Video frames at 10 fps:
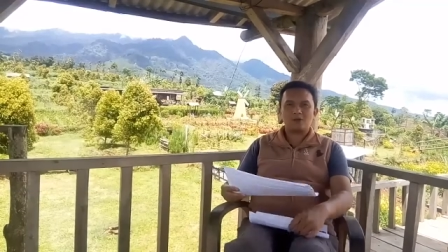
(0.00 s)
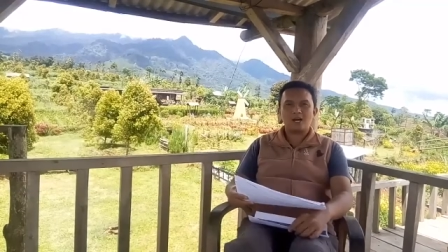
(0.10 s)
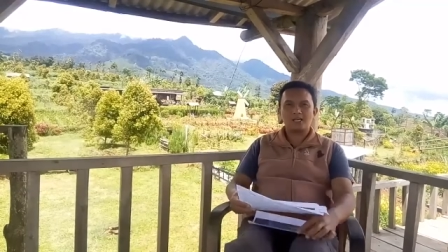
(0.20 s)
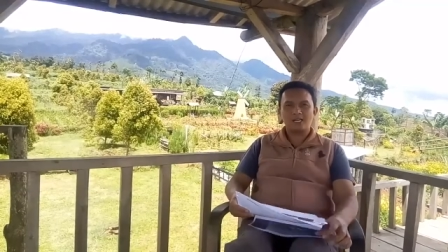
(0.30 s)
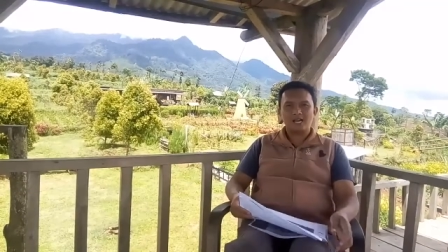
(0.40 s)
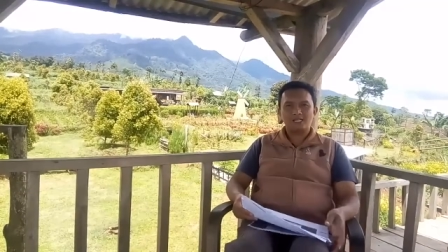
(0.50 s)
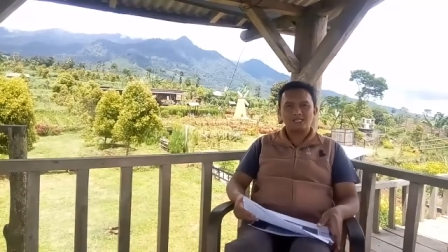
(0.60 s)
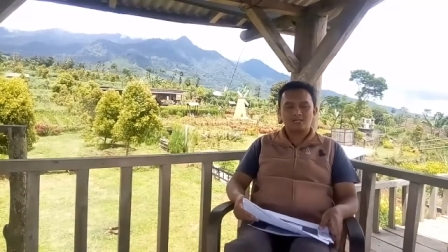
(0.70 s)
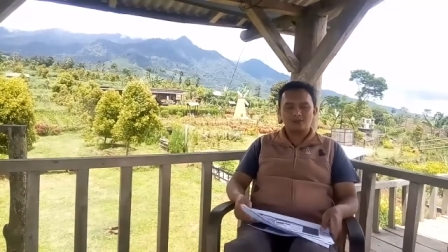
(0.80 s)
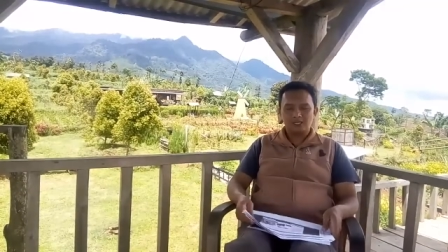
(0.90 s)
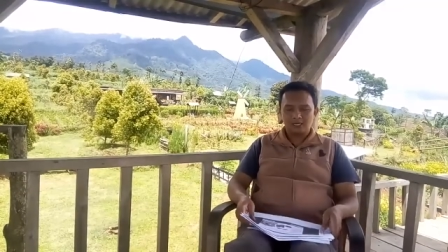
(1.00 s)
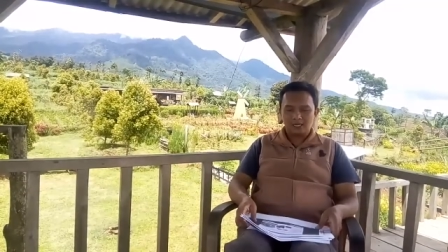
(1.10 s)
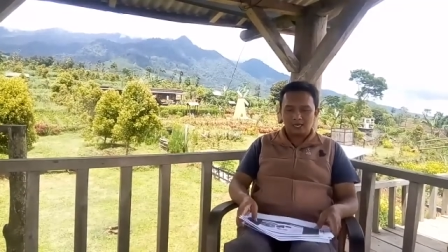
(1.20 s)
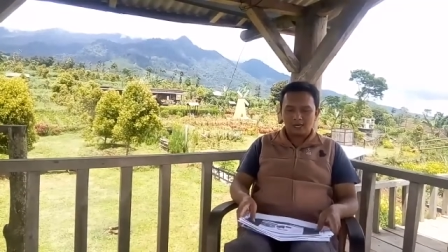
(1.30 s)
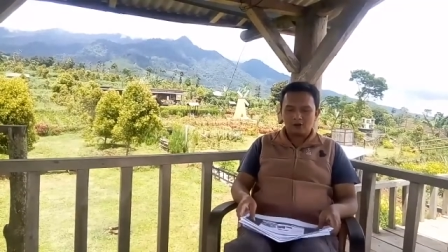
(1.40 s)
produk yang selanjutnya
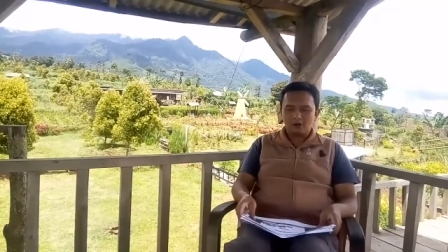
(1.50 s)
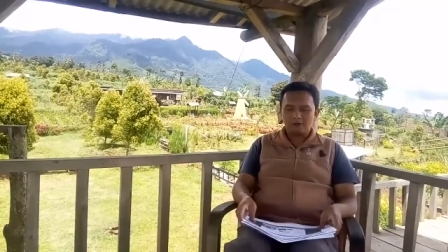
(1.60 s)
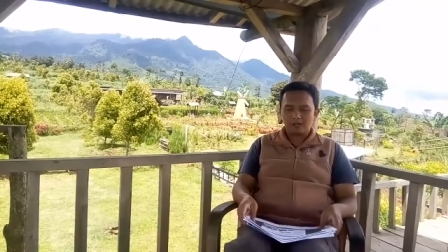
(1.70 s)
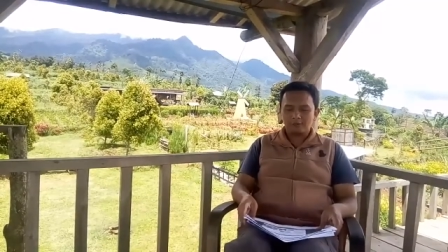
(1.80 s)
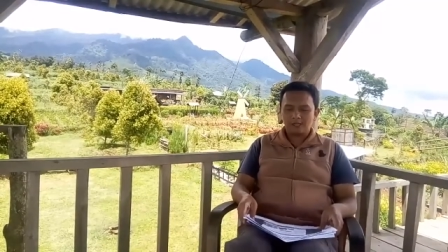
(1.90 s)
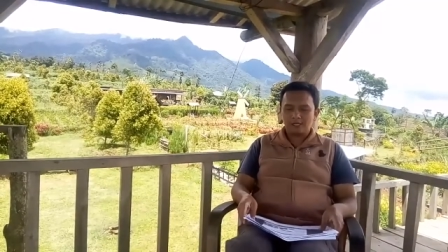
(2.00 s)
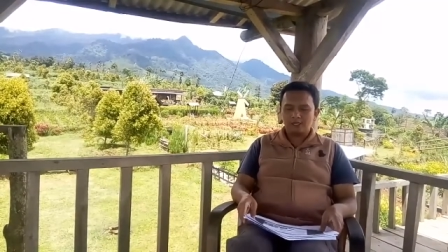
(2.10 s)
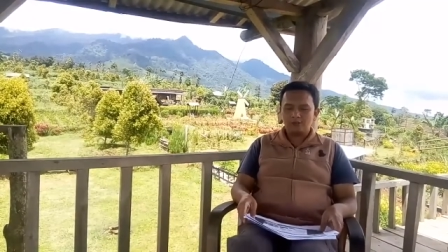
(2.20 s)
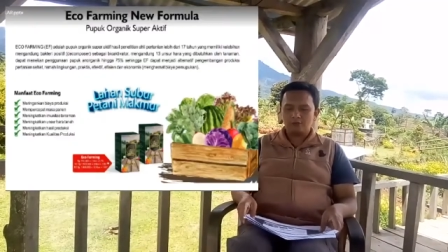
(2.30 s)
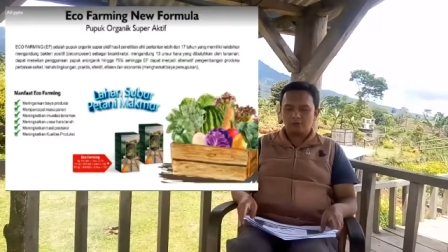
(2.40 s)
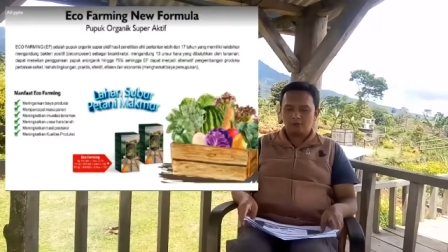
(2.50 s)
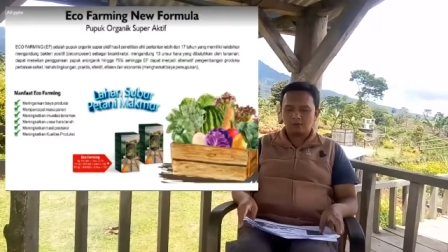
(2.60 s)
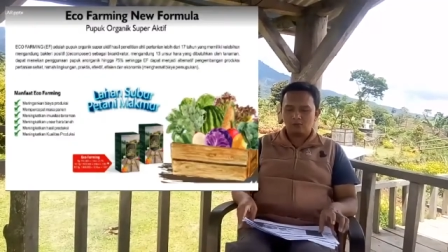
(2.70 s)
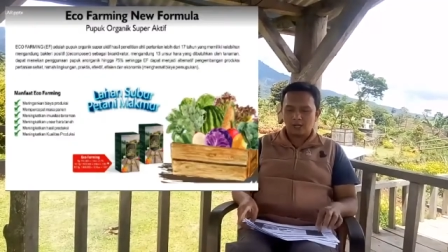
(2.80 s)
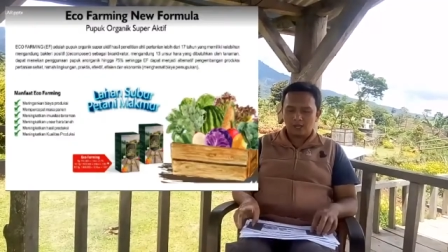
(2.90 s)
adalah Eco Farming New
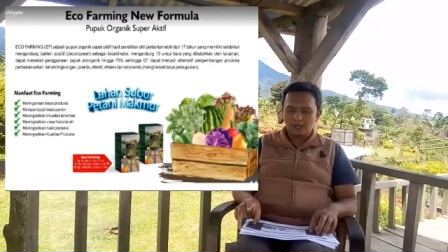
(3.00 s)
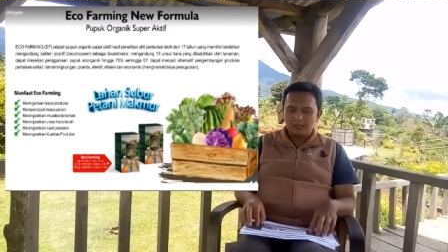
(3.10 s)
Formula.